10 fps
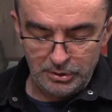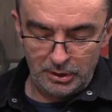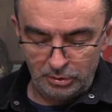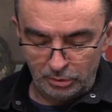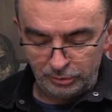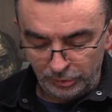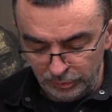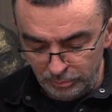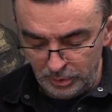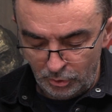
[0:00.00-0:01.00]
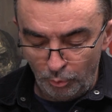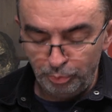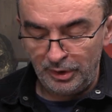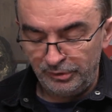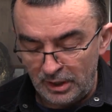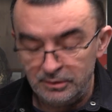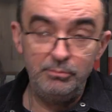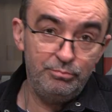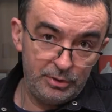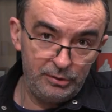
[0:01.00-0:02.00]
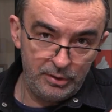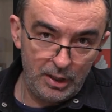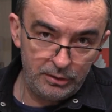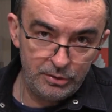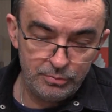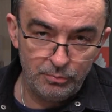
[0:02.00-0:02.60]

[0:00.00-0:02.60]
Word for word: terroryzm opłacanym przez jakichś